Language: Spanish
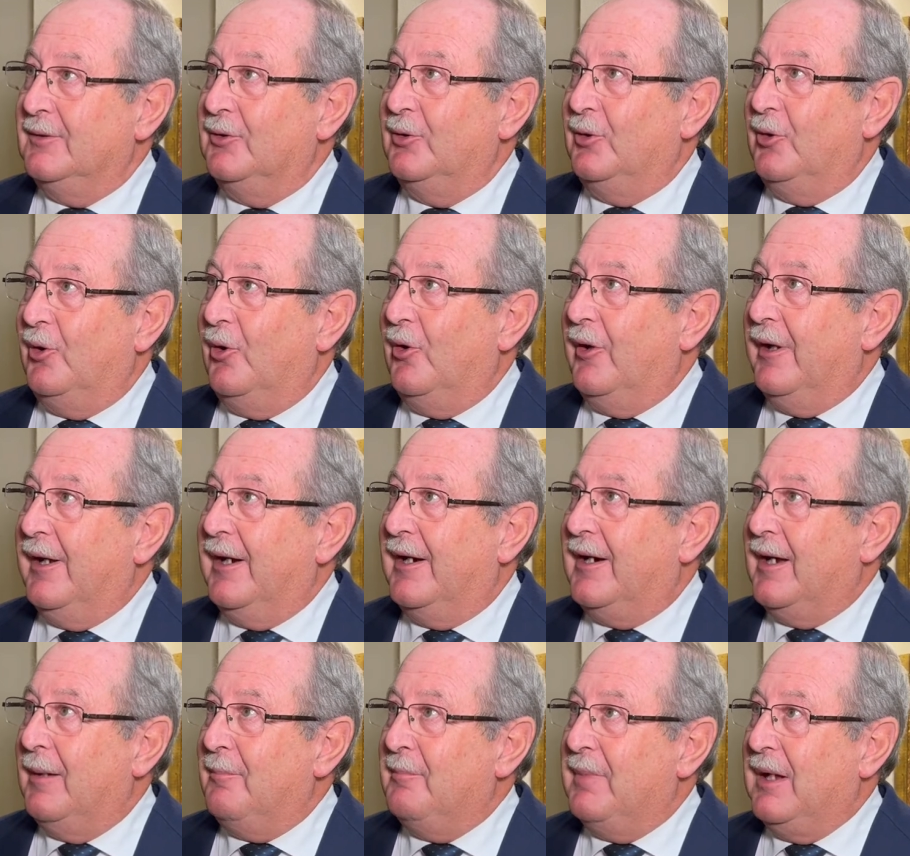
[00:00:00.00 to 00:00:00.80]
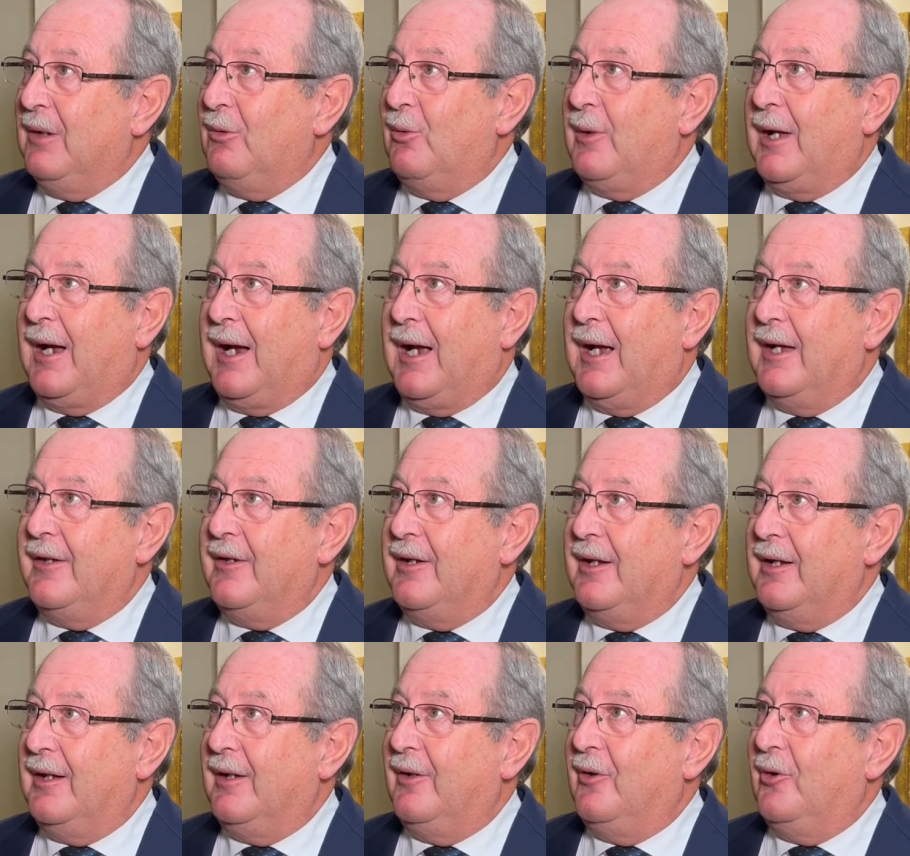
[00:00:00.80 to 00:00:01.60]
No es cambiar una
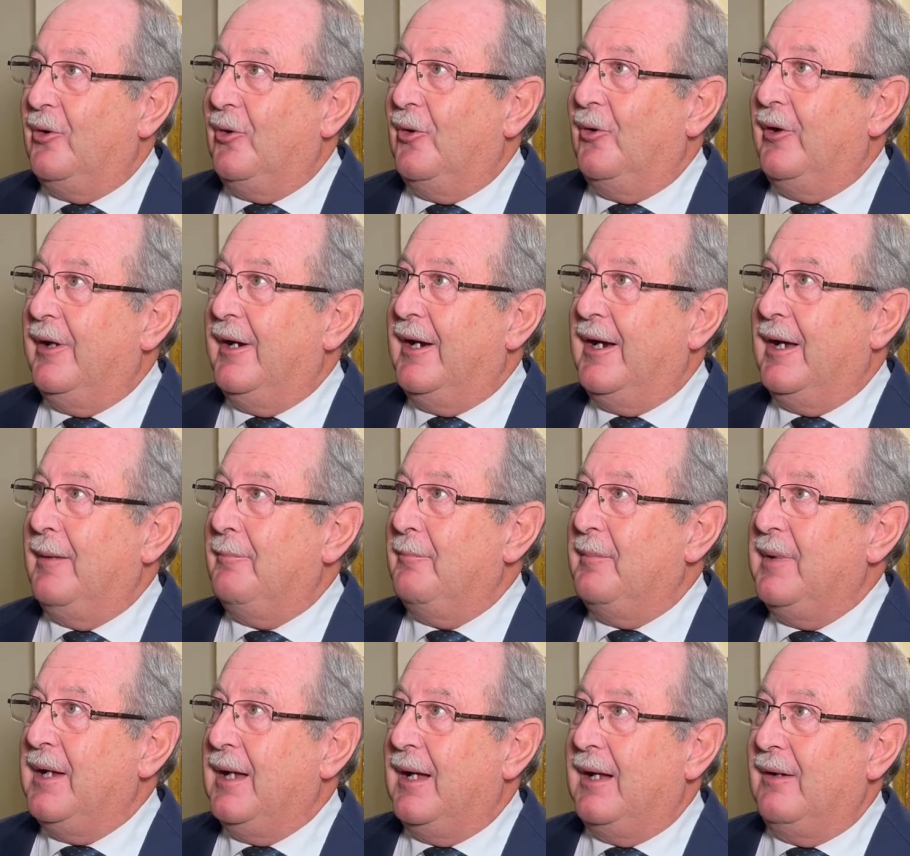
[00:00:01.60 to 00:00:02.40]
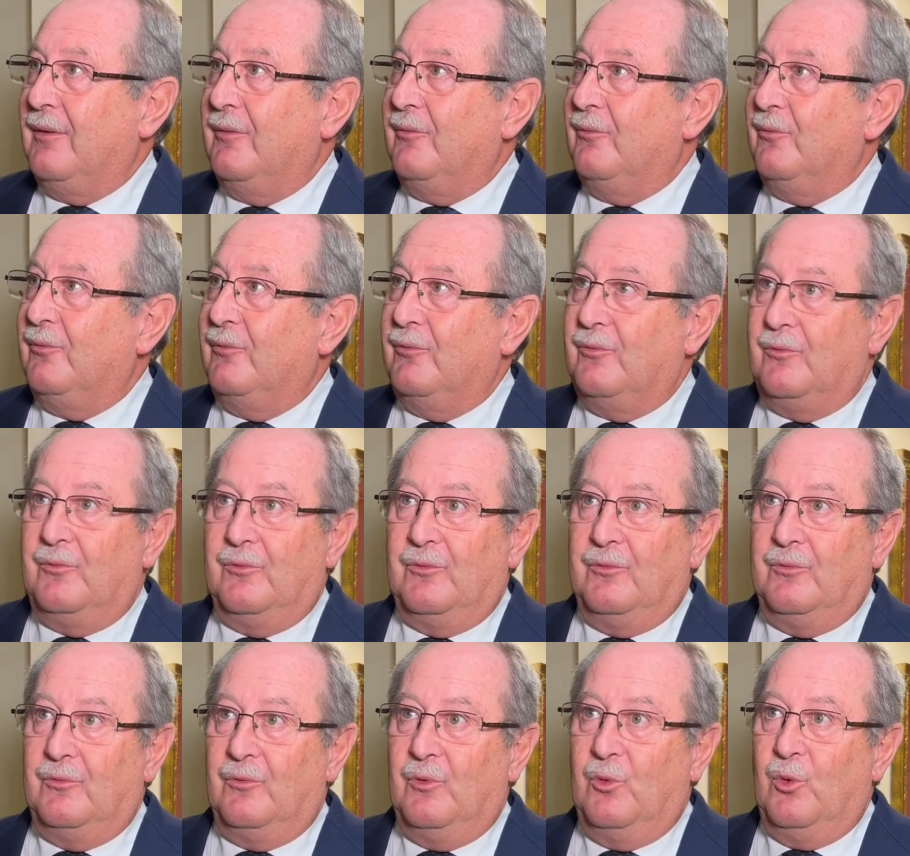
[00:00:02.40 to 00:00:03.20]
calle, no es cambiar
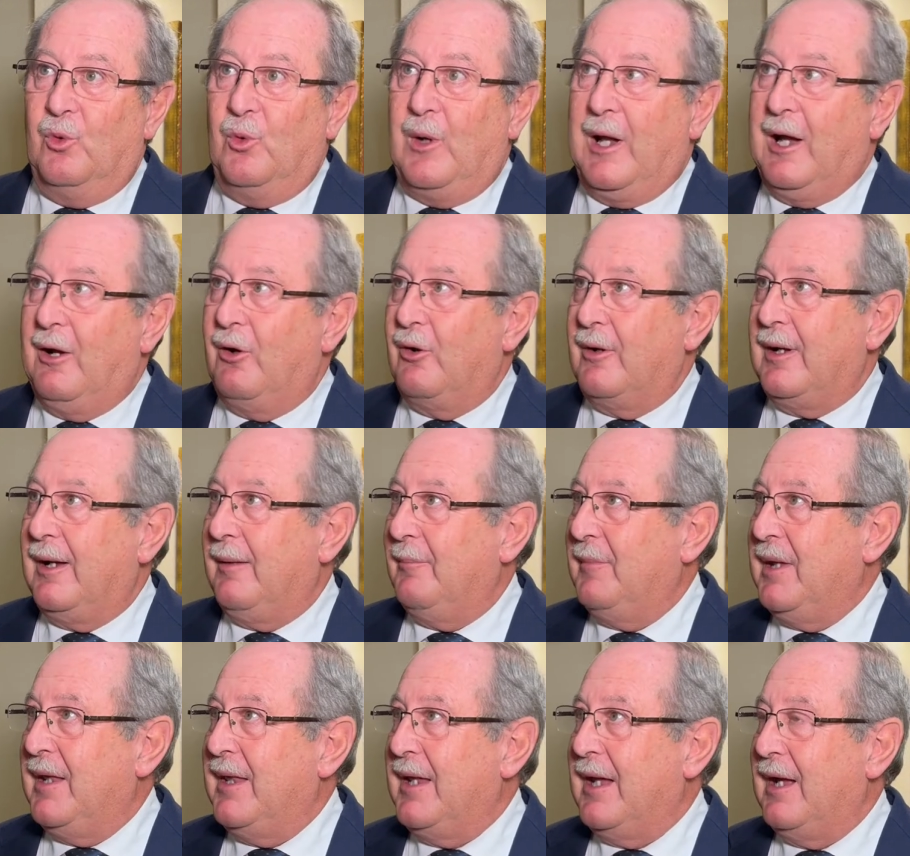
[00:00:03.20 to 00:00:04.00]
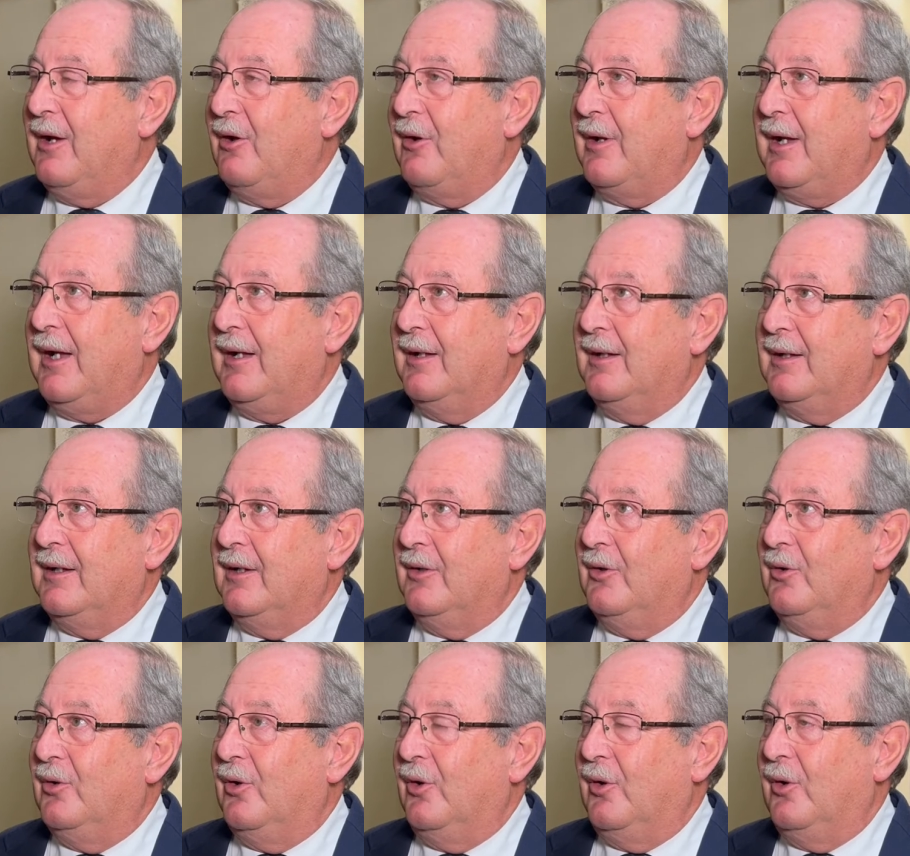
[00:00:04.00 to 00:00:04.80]
una hora, media hora,
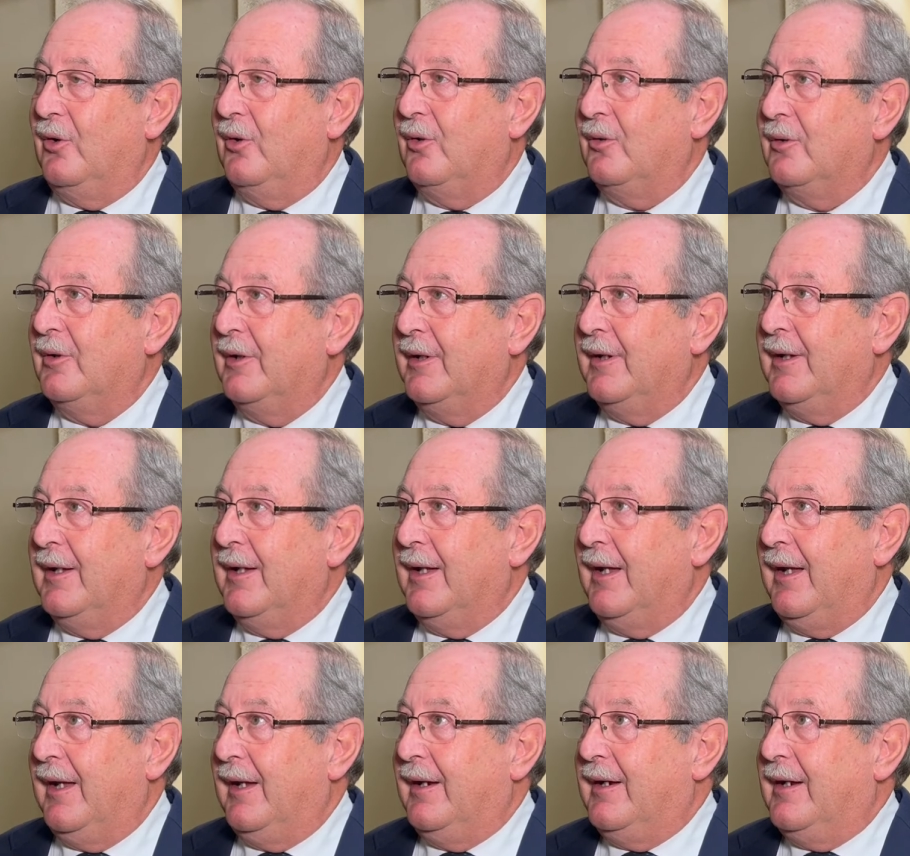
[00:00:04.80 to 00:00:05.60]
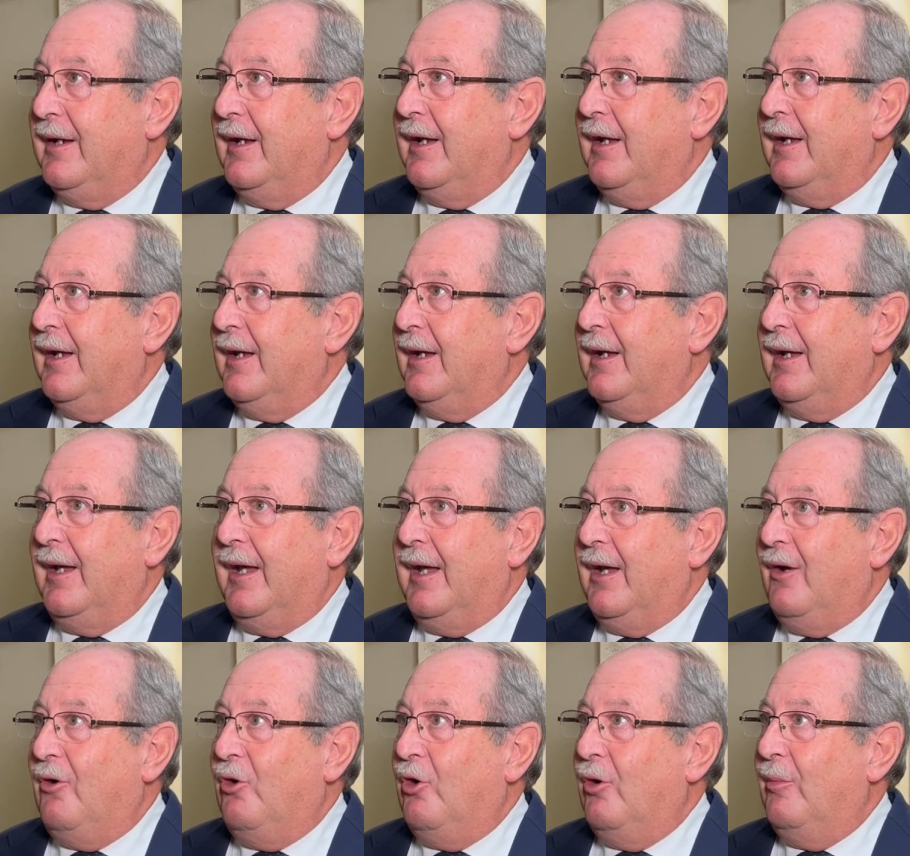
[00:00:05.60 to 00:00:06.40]
no, no ...es que
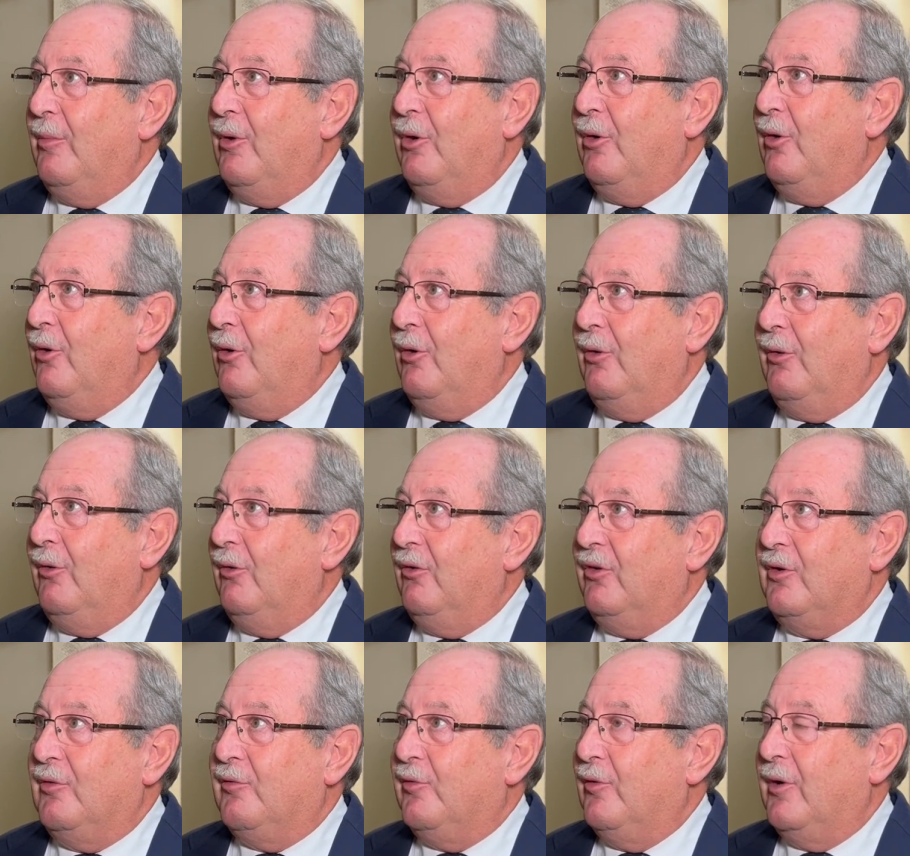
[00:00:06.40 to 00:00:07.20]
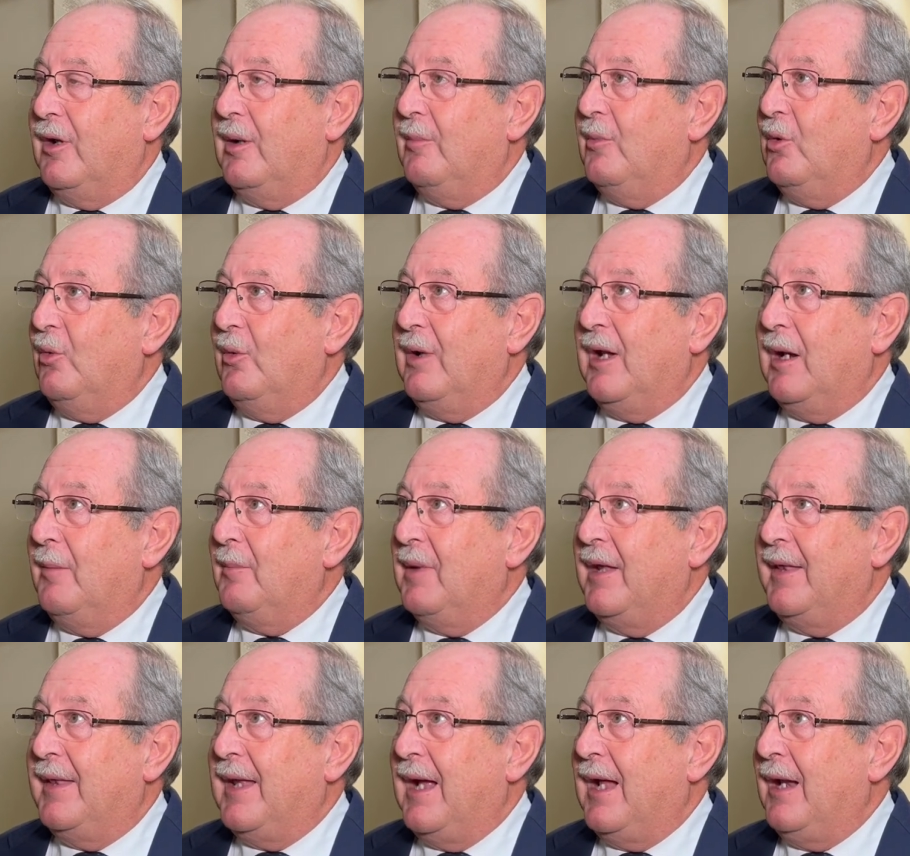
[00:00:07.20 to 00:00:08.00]
es como si fuéramos una
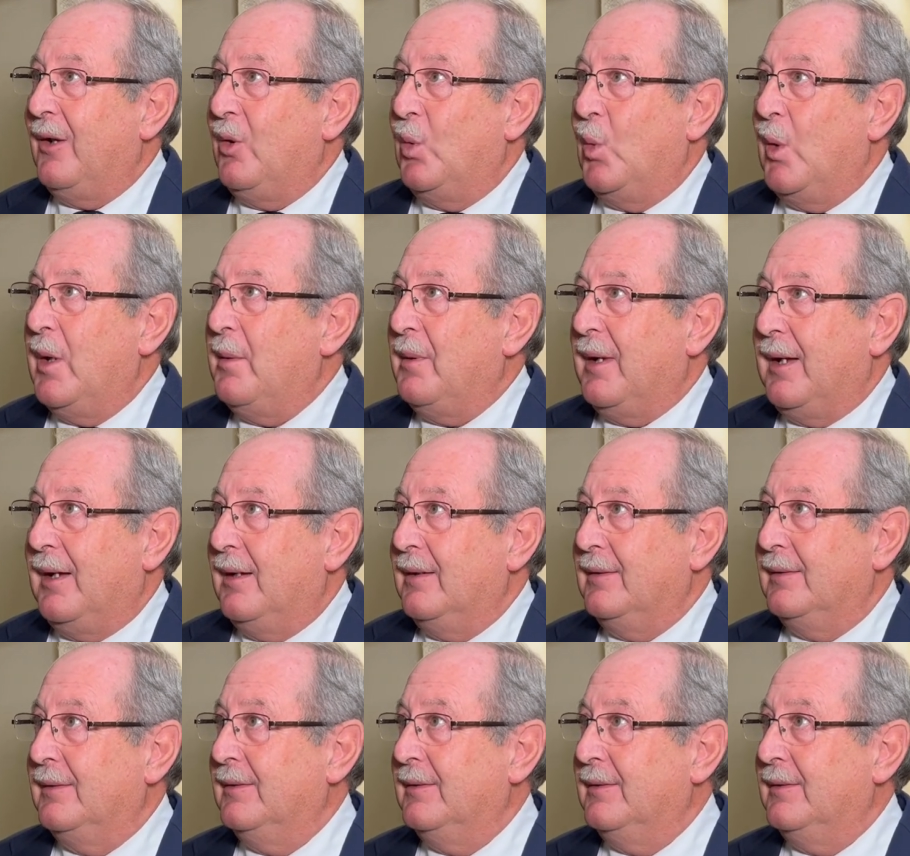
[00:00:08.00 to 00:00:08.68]
hermandad nueva.